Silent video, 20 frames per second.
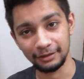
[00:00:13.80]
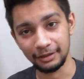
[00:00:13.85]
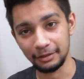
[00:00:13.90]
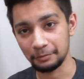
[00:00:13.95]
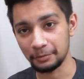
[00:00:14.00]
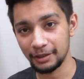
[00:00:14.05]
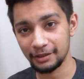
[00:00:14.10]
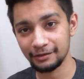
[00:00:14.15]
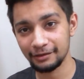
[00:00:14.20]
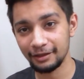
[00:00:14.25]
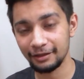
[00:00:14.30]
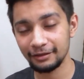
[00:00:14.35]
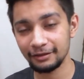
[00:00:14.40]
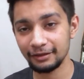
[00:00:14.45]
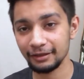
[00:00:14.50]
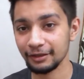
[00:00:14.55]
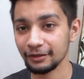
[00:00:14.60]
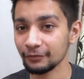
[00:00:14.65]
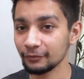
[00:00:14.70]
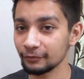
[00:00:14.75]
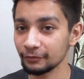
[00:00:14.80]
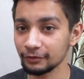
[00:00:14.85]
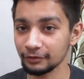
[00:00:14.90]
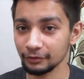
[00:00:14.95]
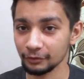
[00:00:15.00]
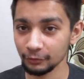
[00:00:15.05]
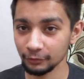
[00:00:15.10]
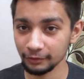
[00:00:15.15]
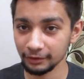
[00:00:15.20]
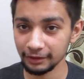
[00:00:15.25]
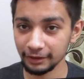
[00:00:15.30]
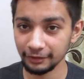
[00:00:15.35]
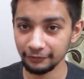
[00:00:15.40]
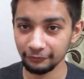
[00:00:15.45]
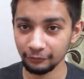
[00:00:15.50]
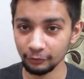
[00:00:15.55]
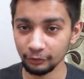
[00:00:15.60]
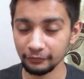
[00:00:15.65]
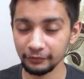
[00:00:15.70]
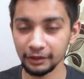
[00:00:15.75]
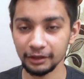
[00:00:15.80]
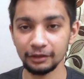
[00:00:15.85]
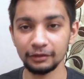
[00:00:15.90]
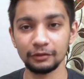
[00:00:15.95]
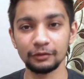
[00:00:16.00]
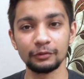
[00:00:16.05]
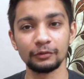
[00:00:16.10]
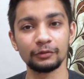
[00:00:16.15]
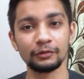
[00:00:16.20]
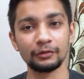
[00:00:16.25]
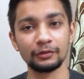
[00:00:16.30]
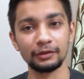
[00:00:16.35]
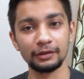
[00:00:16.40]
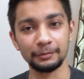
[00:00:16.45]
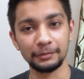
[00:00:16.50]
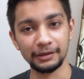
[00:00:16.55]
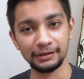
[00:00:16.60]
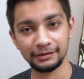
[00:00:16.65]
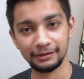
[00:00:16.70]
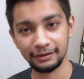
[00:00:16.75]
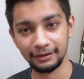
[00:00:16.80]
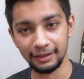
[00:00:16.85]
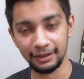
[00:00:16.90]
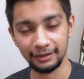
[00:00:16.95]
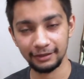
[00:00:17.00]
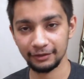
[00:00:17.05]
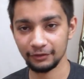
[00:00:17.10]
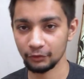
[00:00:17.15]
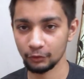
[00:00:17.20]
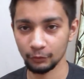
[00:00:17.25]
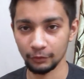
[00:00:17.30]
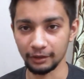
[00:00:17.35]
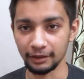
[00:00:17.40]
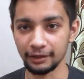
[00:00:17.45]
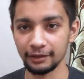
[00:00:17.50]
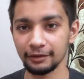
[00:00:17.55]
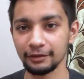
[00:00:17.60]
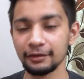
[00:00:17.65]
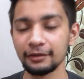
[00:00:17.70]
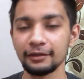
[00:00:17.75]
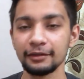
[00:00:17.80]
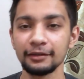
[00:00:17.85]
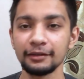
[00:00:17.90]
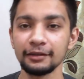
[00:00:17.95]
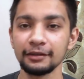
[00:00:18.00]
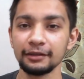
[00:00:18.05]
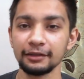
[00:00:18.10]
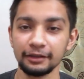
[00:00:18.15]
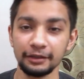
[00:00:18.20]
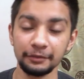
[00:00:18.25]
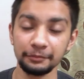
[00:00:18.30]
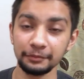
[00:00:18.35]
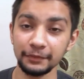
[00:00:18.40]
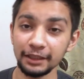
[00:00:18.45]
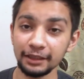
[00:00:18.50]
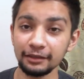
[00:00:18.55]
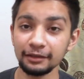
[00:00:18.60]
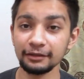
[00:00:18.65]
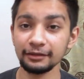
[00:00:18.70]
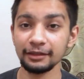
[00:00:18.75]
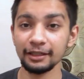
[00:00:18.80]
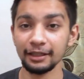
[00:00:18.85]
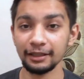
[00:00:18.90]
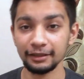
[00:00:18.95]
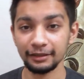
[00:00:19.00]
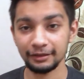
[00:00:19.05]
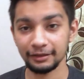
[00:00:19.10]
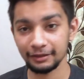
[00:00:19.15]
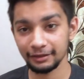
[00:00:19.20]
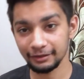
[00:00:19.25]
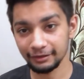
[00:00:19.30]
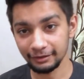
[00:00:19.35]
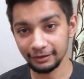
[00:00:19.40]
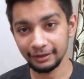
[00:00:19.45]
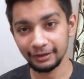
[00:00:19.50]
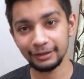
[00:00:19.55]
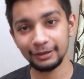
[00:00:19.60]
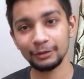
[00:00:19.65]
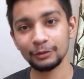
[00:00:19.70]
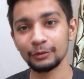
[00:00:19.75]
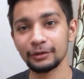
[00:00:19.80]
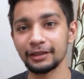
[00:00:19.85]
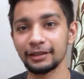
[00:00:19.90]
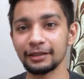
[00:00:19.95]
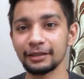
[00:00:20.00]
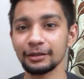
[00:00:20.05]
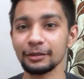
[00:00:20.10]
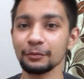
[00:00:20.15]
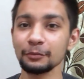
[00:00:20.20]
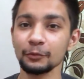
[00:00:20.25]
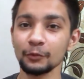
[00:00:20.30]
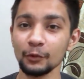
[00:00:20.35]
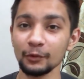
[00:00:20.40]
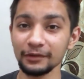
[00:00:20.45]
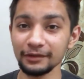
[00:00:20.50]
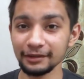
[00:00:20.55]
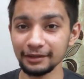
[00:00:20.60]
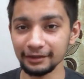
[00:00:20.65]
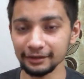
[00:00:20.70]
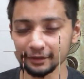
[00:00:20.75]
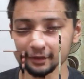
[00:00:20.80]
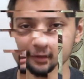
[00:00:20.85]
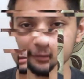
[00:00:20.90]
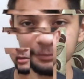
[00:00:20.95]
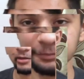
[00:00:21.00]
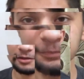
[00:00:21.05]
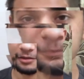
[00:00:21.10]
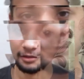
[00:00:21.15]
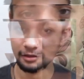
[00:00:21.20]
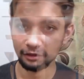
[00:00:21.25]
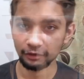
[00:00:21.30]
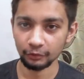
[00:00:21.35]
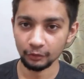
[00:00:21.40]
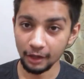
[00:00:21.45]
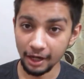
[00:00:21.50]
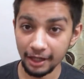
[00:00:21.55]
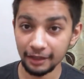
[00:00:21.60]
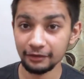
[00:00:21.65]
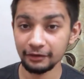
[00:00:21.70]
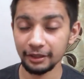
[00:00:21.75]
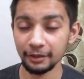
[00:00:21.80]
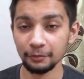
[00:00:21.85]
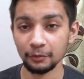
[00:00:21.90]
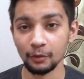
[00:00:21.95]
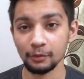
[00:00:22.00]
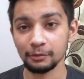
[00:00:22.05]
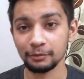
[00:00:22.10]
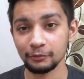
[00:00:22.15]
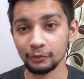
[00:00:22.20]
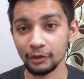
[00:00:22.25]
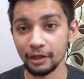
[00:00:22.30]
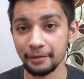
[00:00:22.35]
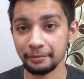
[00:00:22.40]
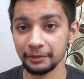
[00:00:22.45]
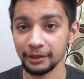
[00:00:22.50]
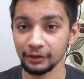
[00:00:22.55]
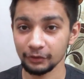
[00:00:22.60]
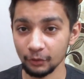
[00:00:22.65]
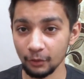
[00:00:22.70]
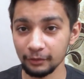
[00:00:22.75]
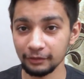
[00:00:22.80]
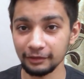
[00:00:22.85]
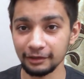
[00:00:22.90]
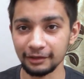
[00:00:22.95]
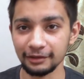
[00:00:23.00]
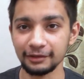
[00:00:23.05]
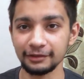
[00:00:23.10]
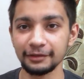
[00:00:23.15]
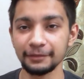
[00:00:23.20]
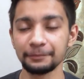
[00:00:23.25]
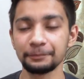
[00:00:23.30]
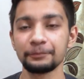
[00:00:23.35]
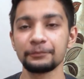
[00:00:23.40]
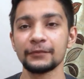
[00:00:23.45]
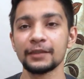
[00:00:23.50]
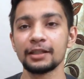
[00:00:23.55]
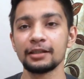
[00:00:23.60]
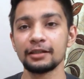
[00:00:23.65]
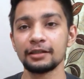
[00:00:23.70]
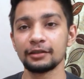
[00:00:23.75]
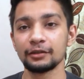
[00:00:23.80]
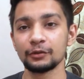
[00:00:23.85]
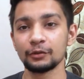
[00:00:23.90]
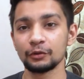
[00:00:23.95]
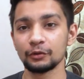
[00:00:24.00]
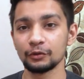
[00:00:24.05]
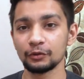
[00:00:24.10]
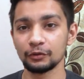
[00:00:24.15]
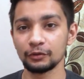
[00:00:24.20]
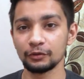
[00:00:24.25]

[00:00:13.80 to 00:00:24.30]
अपाचे आर टी आर टू हंड्रेड फोर वी और पल्सर के एन एस टू हंड्रेड अब दिक्कत क्या है कि लेनी तो एक है तब तो कौन सी लें तो आज ये प्रॉब्लम जो है आपकी सॉल्व कर देते हैं तो